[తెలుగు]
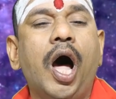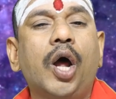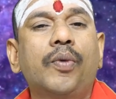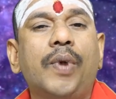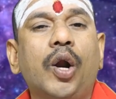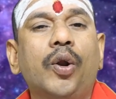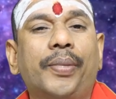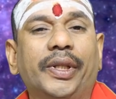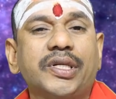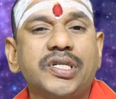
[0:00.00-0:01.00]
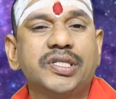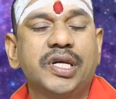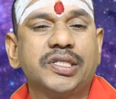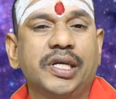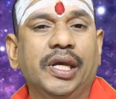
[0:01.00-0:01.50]
ఆరు మార్లు ప్రదక్షిణ
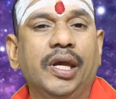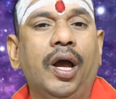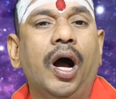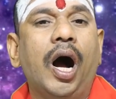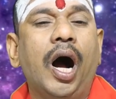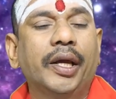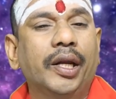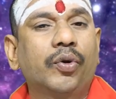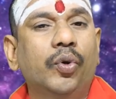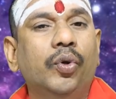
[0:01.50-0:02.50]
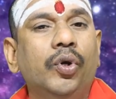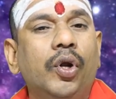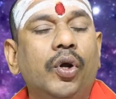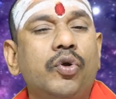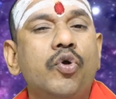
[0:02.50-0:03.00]
చేసి ఆయనకు
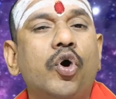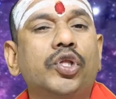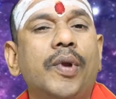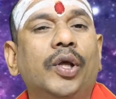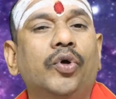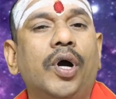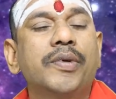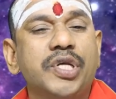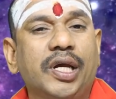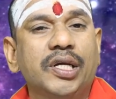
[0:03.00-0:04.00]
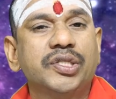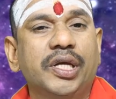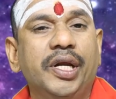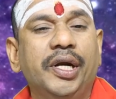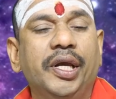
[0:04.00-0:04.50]
గోధుమలతో అభిషేకం
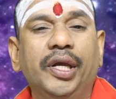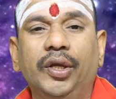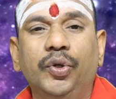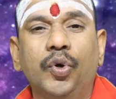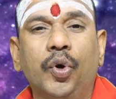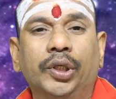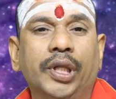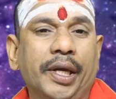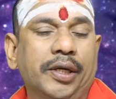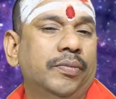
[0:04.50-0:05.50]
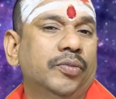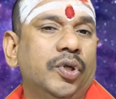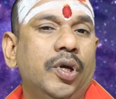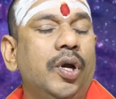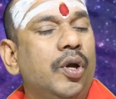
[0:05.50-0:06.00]
చేయండి యోగదాయకం
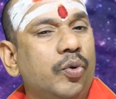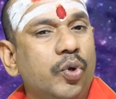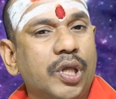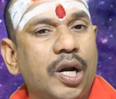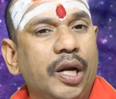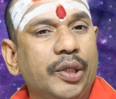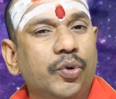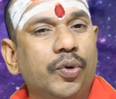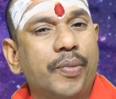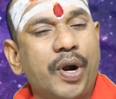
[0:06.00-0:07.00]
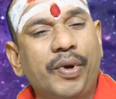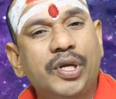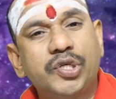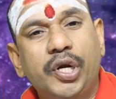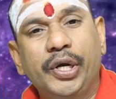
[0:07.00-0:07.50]
కుదరలేదు
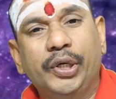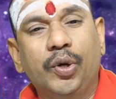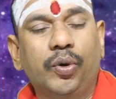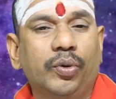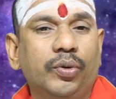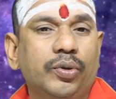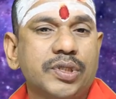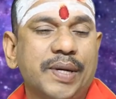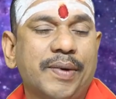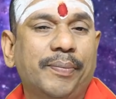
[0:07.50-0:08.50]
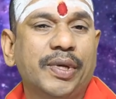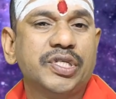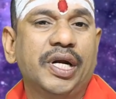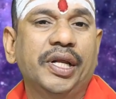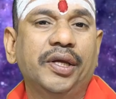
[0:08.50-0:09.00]
ప్రవహించే నీటిలో
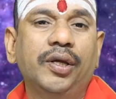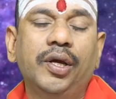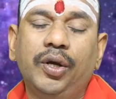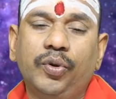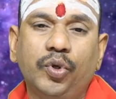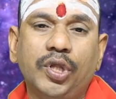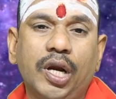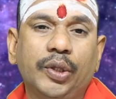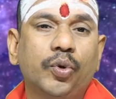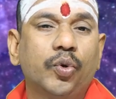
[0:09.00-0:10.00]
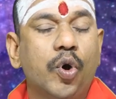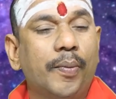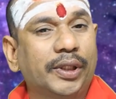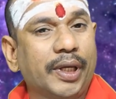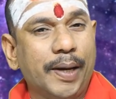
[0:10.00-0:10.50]
సమర్పించండి కుదరలేదు
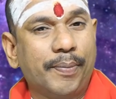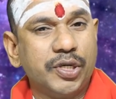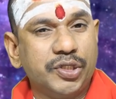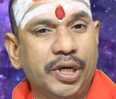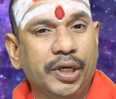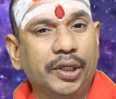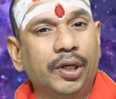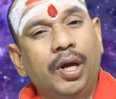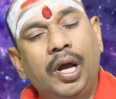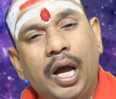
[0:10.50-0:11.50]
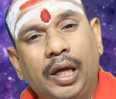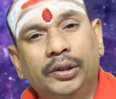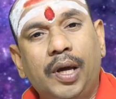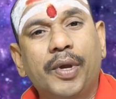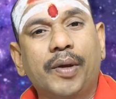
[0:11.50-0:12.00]
గోమాతకు ఏర్పాటు చేయండి
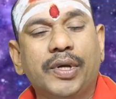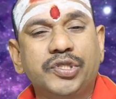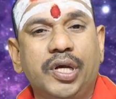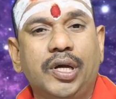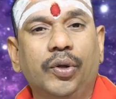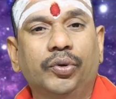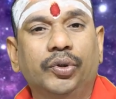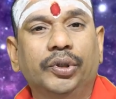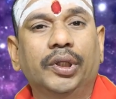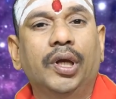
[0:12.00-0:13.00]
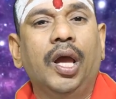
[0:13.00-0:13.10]
అంతా మీకు మంచే కలుగుతుంది